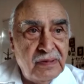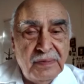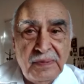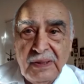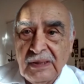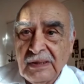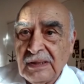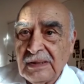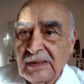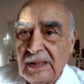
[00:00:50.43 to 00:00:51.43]
de veras que
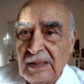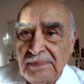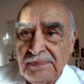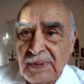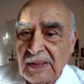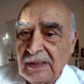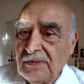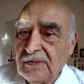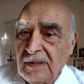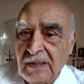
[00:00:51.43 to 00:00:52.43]
está para
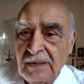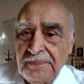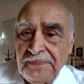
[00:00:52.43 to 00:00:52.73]
llorar.